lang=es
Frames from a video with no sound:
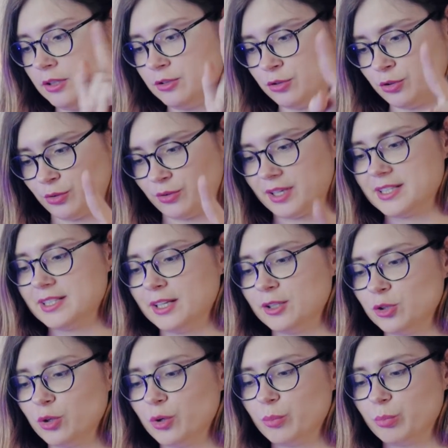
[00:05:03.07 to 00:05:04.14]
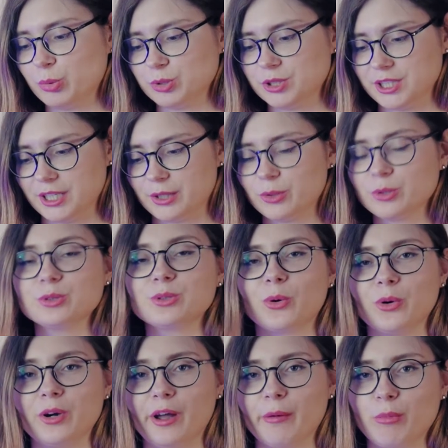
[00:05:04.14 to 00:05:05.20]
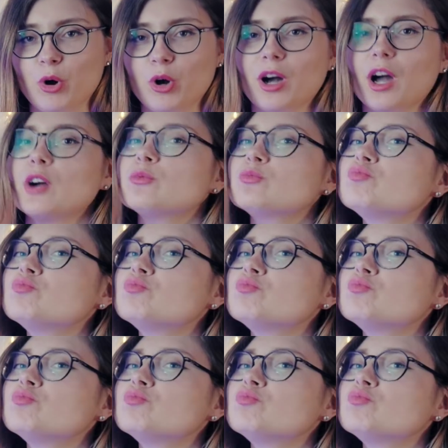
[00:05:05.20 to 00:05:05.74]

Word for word: No, haciendo pucheros con la boca.